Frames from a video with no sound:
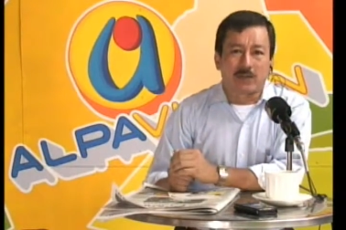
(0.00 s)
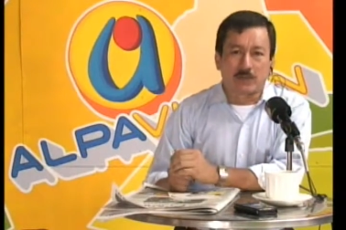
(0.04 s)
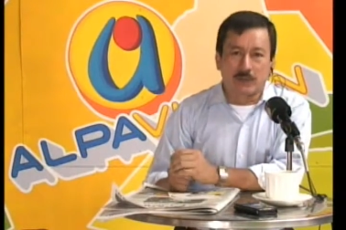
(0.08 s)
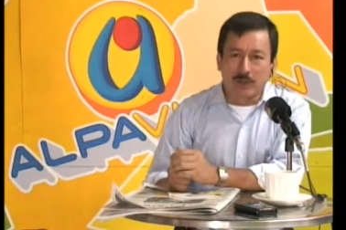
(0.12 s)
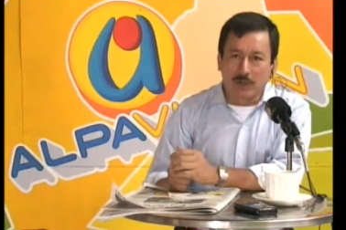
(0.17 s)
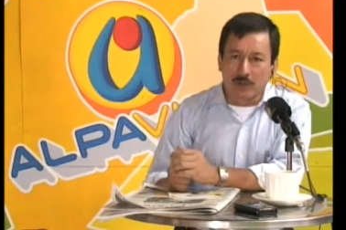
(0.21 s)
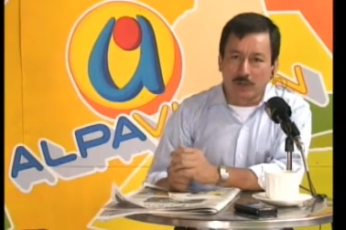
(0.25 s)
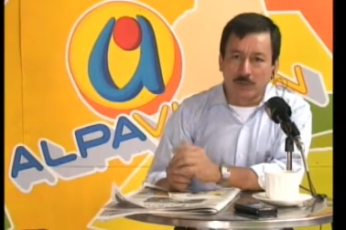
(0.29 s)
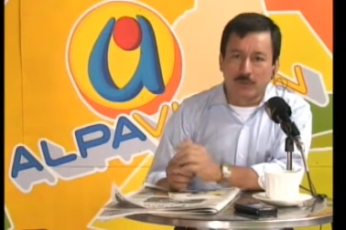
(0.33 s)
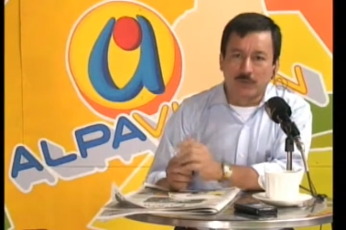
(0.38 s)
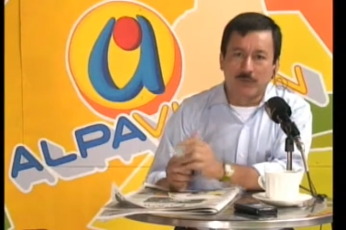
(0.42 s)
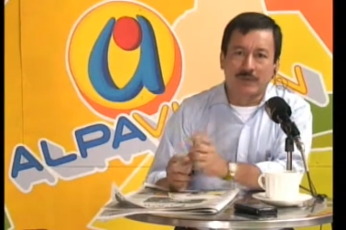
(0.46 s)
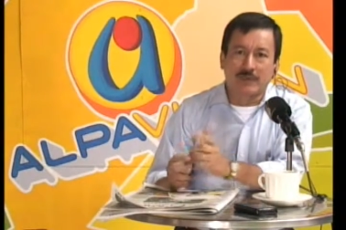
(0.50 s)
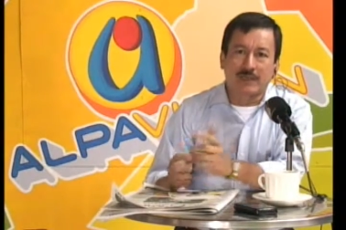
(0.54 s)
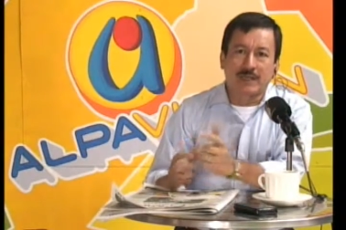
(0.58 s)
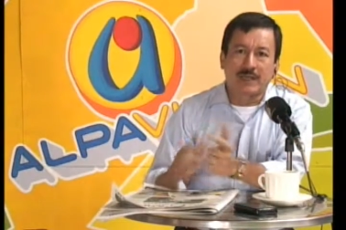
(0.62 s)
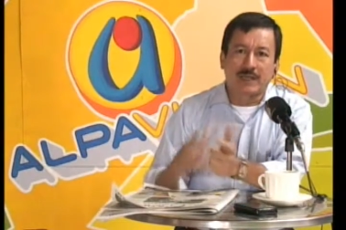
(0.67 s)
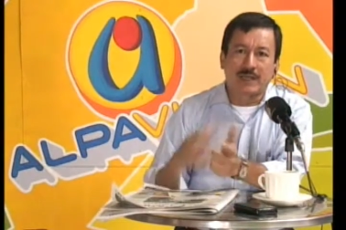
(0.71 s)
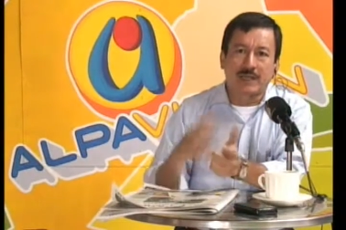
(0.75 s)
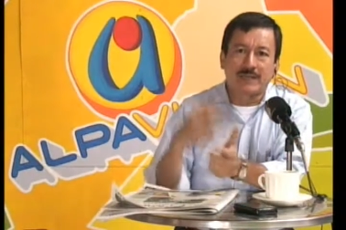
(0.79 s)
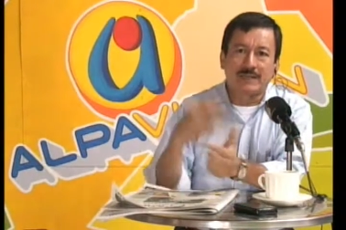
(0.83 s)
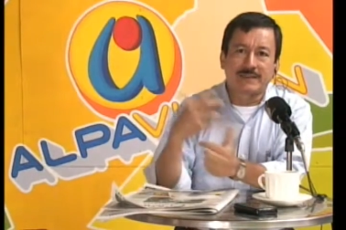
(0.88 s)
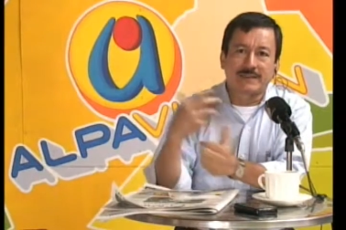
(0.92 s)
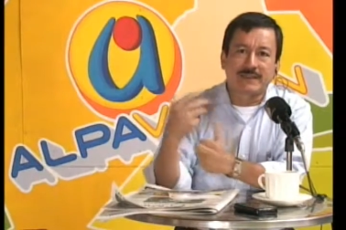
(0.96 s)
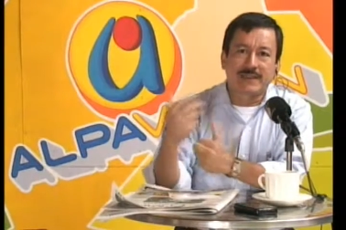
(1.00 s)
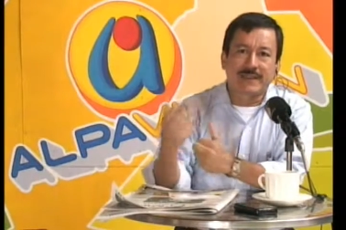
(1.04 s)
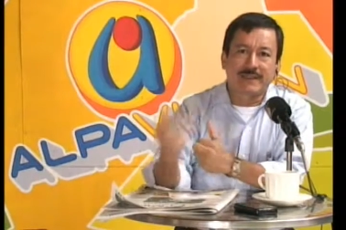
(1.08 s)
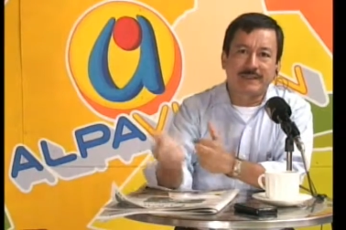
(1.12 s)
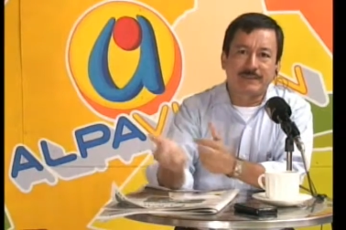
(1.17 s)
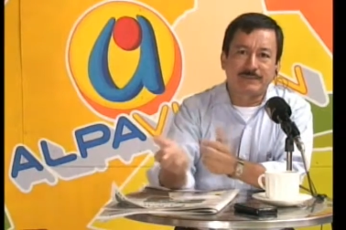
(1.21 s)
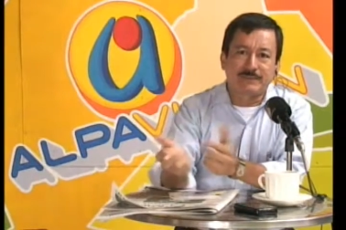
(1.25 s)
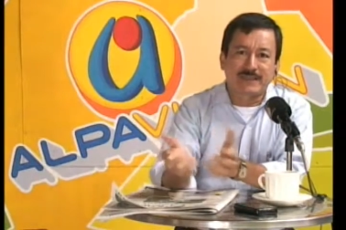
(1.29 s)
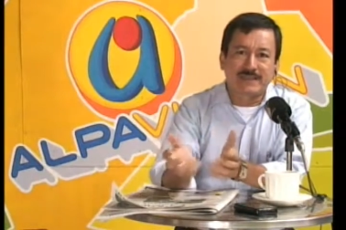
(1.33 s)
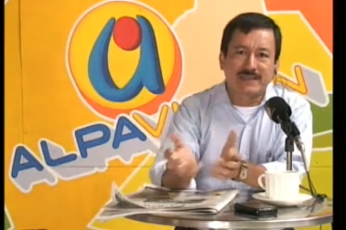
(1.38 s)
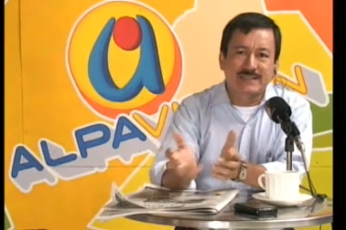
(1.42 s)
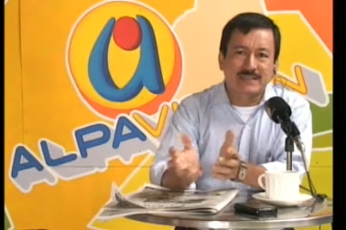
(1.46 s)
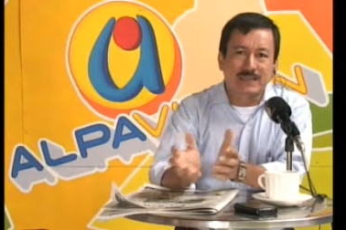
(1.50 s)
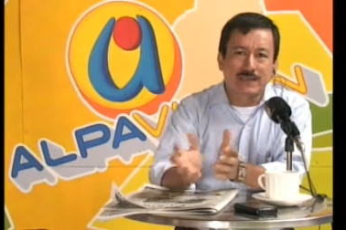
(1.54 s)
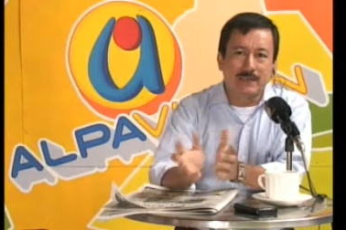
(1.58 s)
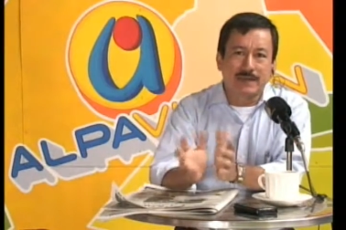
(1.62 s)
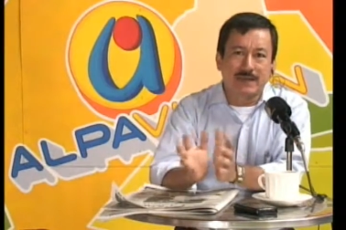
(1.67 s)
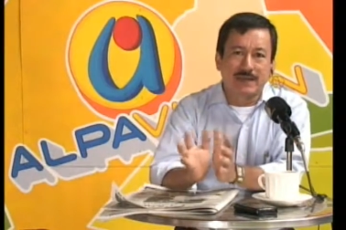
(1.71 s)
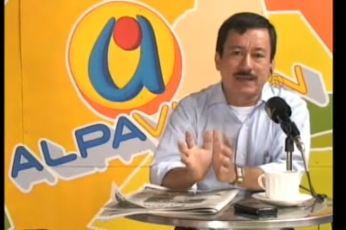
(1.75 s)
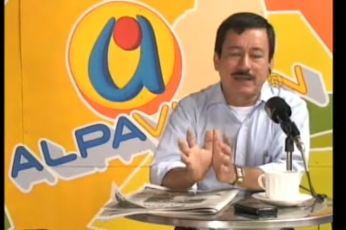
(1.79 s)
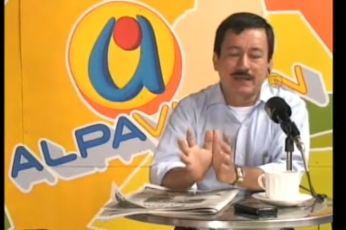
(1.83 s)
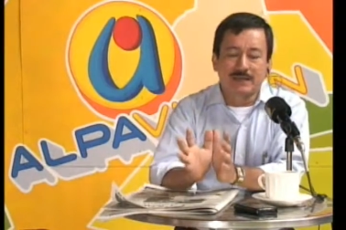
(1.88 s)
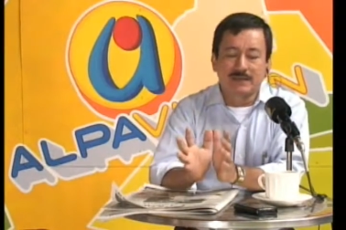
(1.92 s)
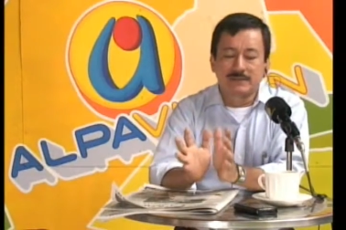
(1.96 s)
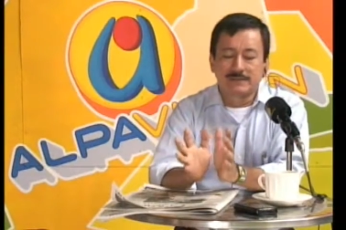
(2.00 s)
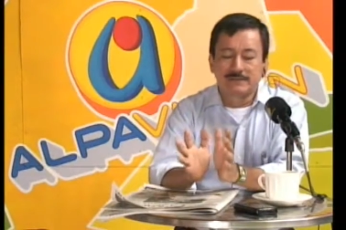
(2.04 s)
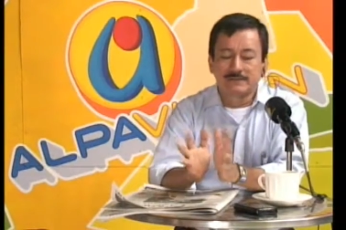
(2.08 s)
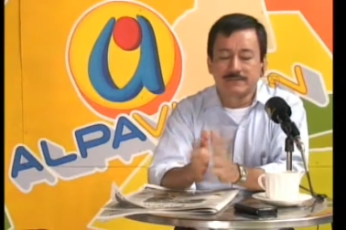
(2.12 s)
Porque como la, gente piensa mal,